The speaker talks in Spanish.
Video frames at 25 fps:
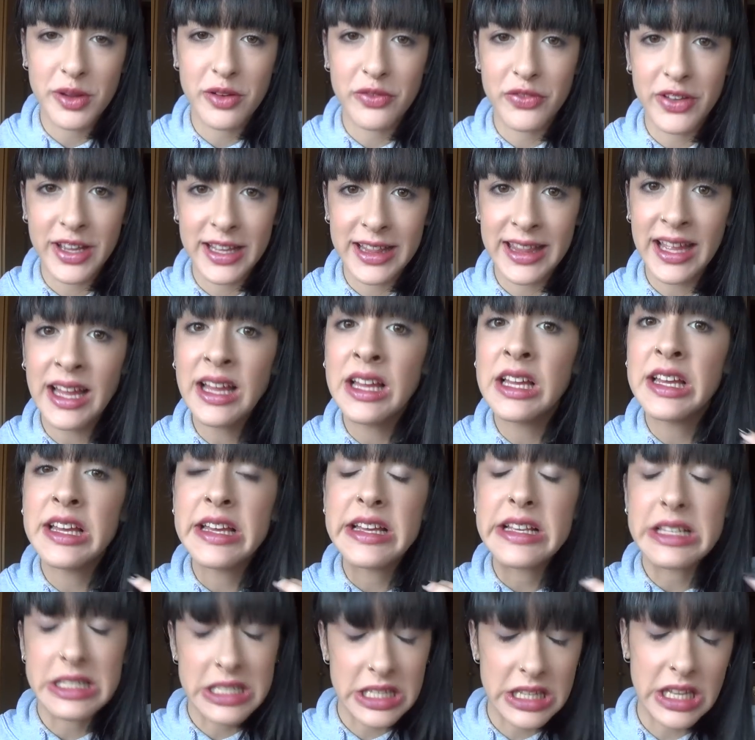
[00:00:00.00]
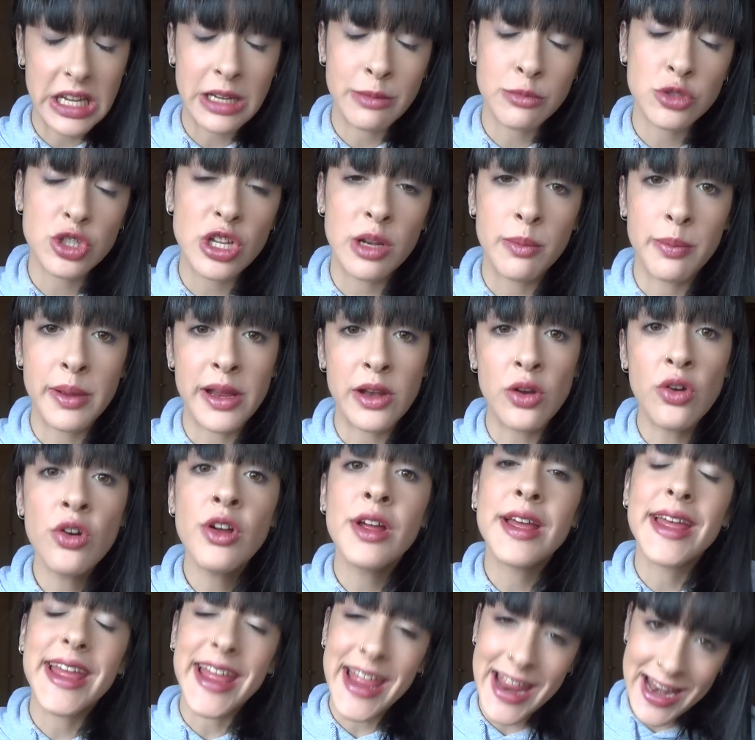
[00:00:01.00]
perfecta si tenemos el pelo
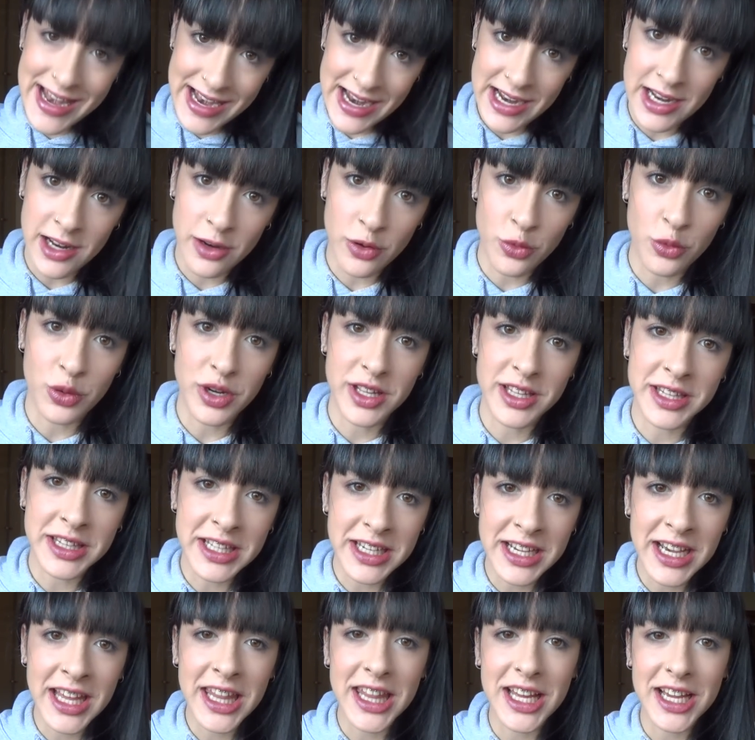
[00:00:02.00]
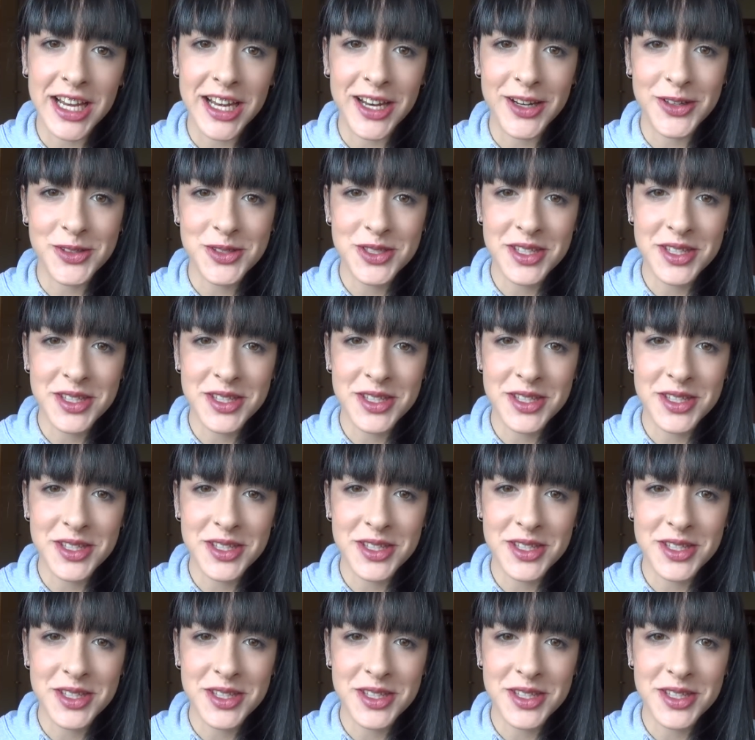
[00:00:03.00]
en la largura indicada, claro